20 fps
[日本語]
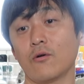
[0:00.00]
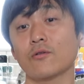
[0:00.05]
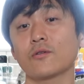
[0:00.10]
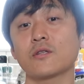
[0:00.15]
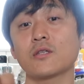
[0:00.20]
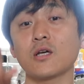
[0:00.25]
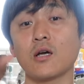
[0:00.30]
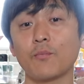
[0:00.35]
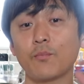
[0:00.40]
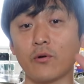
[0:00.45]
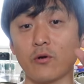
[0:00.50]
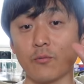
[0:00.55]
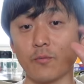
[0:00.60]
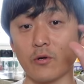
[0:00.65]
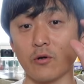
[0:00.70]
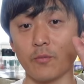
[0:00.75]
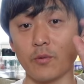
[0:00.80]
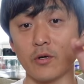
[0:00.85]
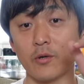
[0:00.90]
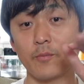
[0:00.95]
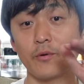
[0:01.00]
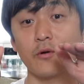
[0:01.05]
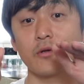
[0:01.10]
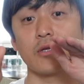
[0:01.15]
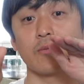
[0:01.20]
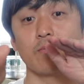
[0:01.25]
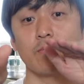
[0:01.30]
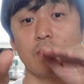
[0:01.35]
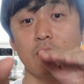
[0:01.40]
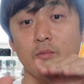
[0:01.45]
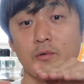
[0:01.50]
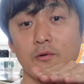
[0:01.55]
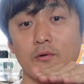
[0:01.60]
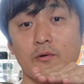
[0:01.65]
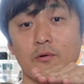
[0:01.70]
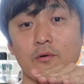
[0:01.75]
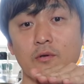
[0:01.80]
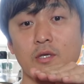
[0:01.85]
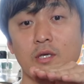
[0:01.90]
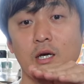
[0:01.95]
こっちがポロポロポロポロで微
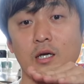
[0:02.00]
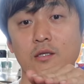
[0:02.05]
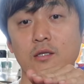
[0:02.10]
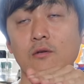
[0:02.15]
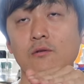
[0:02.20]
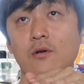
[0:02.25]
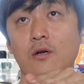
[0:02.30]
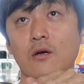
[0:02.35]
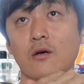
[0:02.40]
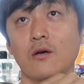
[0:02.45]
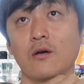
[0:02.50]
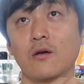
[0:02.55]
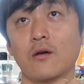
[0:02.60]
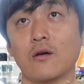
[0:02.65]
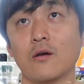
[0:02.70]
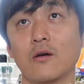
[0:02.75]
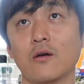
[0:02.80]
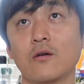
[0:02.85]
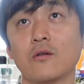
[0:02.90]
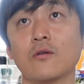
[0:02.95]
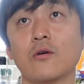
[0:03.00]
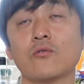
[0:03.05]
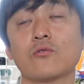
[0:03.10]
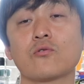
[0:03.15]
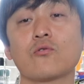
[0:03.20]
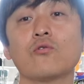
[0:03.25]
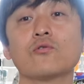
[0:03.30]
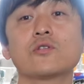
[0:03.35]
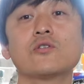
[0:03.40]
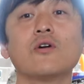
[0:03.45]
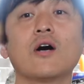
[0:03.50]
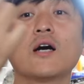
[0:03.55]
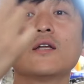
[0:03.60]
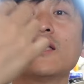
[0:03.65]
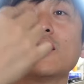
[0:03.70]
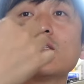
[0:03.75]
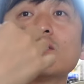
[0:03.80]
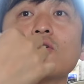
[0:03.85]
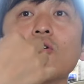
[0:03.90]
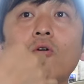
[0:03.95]
妙に合ってるからこっちの
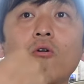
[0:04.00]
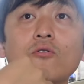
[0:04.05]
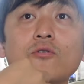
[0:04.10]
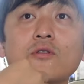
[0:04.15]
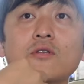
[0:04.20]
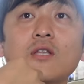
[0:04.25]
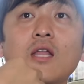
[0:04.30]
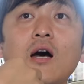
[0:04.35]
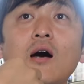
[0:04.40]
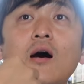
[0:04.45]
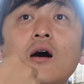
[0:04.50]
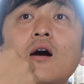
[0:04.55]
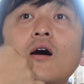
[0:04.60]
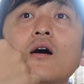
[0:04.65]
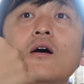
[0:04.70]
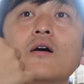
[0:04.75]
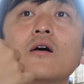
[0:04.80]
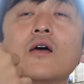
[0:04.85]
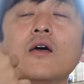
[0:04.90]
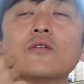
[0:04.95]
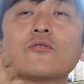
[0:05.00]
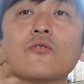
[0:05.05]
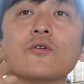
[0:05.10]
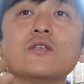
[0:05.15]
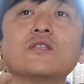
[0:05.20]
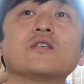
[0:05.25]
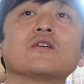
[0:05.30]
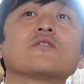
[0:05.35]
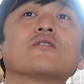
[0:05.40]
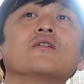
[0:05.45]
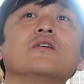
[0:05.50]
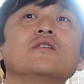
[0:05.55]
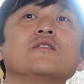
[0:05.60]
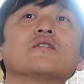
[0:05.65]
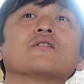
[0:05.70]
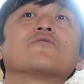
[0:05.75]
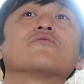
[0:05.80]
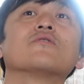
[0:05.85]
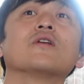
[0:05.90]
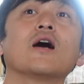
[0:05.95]
話を折った、えーと、1,
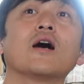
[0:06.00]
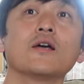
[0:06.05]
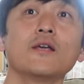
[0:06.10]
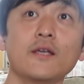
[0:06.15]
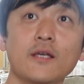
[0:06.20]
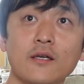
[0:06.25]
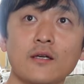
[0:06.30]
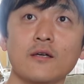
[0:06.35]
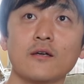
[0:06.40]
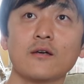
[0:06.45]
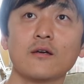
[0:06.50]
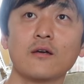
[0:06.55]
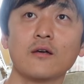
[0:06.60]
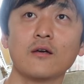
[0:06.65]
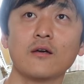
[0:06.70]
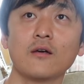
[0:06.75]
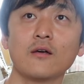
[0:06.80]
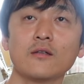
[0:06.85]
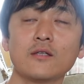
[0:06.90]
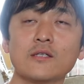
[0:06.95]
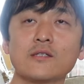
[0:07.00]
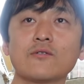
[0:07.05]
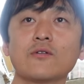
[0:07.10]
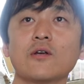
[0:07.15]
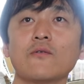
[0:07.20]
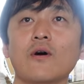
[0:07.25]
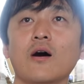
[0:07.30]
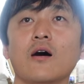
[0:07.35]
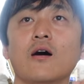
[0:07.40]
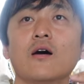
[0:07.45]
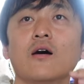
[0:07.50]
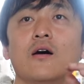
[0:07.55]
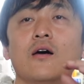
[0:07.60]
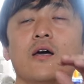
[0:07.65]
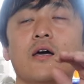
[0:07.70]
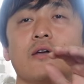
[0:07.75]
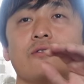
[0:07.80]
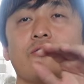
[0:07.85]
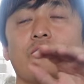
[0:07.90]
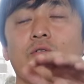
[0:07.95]
1くらいでそれは、
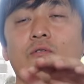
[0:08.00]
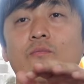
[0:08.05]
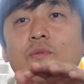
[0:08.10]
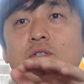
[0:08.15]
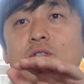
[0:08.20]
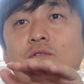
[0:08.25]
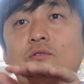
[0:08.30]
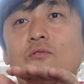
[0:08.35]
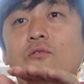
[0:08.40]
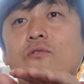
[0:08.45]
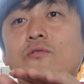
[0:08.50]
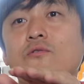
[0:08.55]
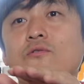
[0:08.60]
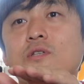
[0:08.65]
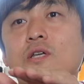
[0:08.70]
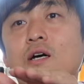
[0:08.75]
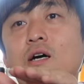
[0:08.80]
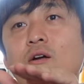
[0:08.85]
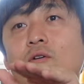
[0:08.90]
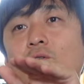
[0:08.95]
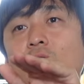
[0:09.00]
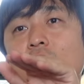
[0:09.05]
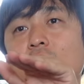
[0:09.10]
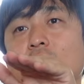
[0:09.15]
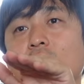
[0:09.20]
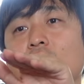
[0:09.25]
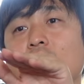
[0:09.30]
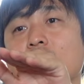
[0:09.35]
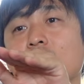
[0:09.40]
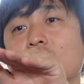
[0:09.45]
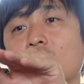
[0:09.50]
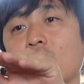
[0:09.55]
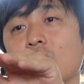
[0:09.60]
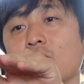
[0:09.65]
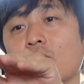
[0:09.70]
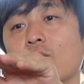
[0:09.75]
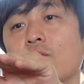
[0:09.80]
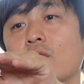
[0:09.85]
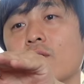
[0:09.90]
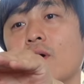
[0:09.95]
えーと、別にこういうことだから折り合った
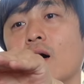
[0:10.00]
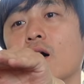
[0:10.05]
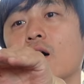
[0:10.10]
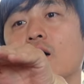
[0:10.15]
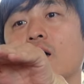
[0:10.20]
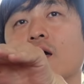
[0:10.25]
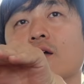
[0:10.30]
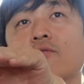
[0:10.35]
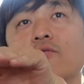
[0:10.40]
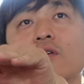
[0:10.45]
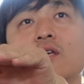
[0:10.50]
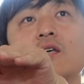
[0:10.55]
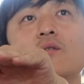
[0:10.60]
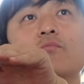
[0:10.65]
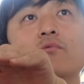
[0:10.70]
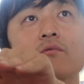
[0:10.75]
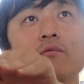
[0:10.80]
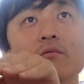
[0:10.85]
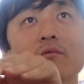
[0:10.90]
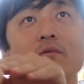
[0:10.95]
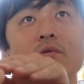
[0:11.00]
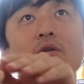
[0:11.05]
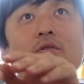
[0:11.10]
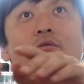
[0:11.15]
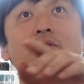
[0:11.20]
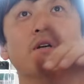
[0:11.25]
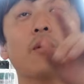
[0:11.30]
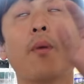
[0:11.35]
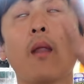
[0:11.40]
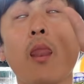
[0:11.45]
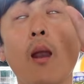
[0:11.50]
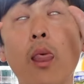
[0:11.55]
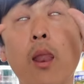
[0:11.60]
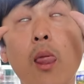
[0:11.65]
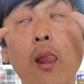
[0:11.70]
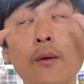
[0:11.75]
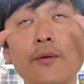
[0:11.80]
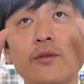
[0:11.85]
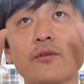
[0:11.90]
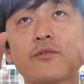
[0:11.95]
でこれは、えーと、イーブンでこっちが
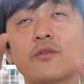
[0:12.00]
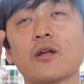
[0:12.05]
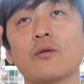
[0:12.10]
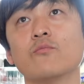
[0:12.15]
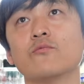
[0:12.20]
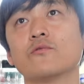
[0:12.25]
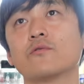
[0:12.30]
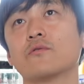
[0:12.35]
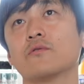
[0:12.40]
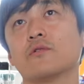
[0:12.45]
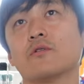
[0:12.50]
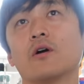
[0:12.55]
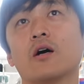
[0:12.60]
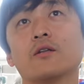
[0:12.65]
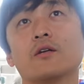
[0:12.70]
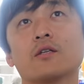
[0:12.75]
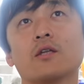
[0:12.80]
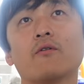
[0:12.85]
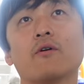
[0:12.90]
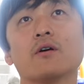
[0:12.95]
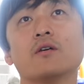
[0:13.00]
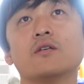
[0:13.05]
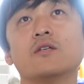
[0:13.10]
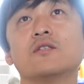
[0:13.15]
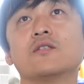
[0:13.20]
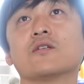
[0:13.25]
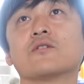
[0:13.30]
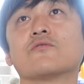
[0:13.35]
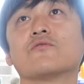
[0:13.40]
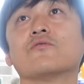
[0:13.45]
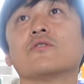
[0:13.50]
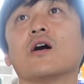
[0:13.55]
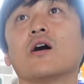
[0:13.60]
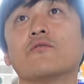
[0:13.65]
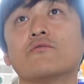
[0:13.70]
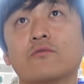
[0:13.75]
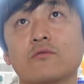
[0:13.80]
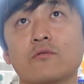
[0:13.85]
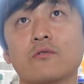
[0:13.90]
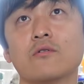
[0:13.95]
ブルブルって言ったらむあなたは1食ら
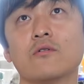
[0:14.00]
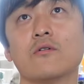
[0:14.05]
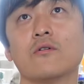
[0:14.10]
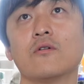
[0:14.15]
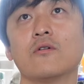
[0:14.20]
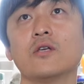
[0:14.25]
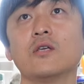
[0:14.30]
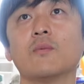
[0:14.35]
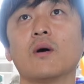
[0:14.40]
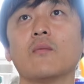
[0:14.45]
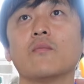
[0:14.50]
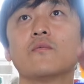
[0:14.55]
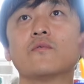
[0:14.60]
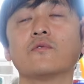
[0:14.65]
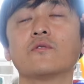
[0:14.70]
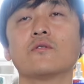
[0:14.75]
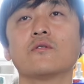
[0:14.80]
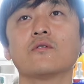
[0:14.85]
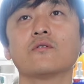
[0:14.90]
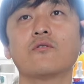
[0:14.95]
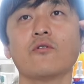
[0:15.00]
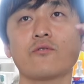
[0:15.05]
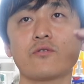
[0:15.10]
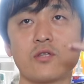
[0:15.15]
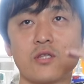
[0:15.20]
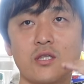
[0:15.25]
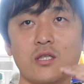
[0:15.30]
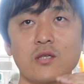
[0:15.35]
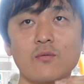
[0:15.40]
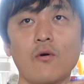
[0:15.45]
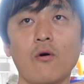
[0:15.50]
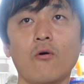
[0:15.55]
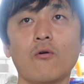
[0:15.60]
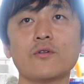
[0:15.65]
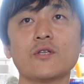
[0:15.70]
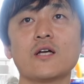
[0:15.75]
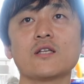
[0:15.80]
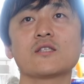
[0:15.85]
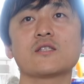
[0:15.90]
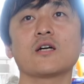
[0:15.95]
う今どっちも
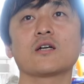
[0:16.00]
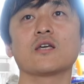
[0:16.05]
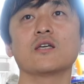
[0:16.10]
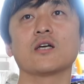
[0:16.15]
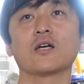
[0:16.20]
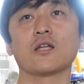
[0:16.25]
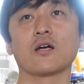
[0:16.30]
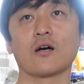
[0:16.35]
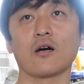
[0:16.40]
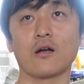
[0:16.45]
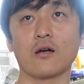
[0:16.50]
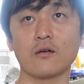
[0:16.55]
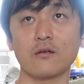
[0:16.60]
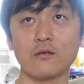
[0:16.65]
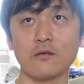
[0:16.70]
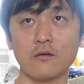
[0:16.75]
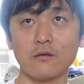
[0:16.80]
同じだけ嫌だから